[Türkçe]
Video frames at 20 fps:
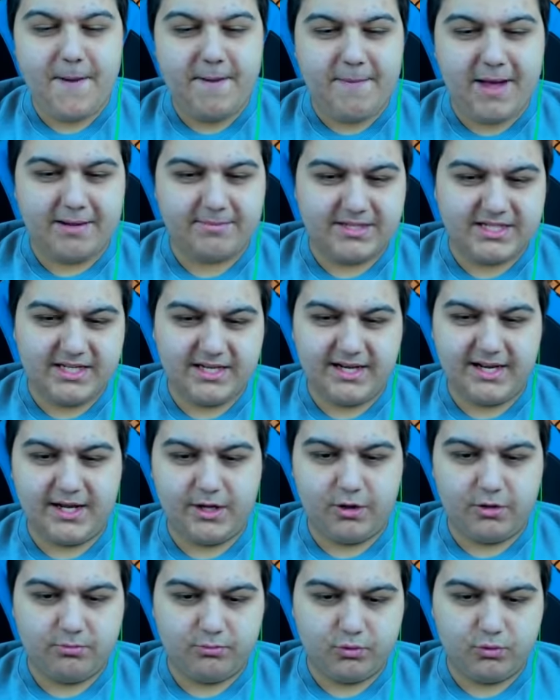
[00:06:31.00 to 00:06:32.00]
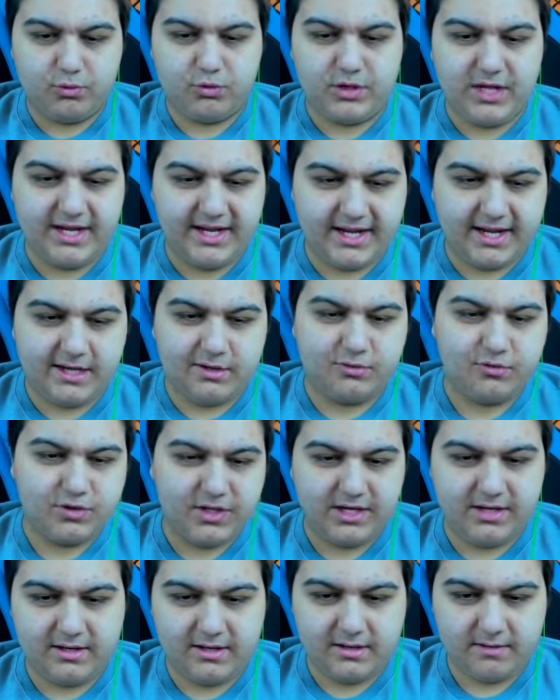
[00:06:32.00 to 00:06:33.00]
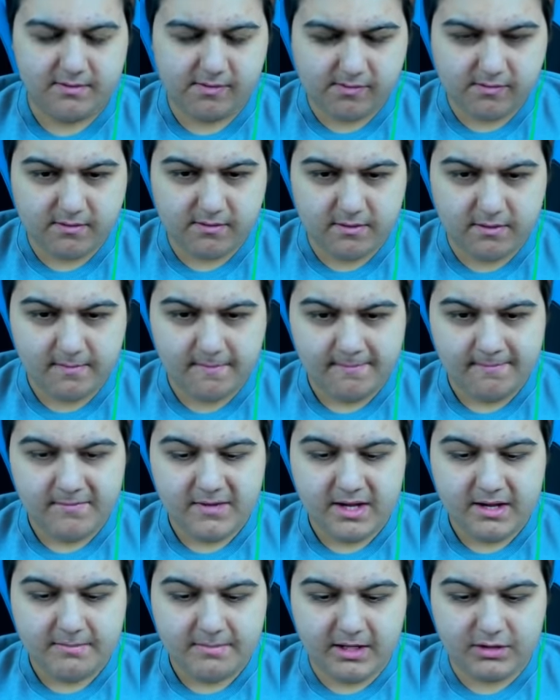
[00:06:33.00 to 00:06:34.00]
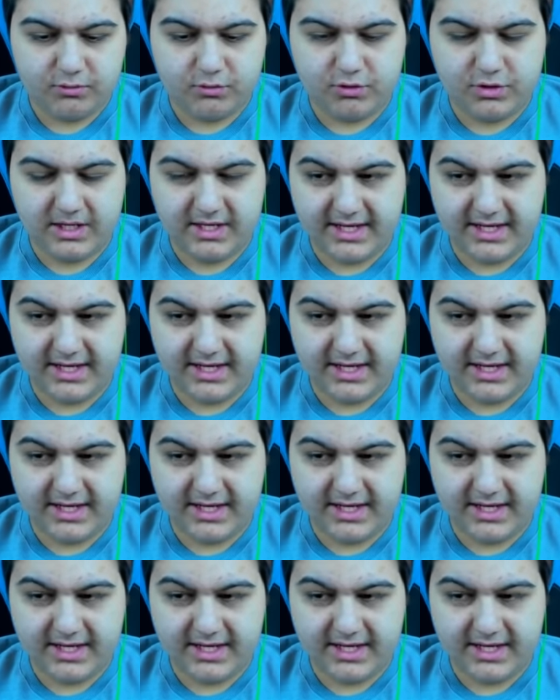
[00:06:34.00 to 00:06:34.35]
mermisiyle geliyorum. Düzelin gene tamam. düzelin. Bak düzelin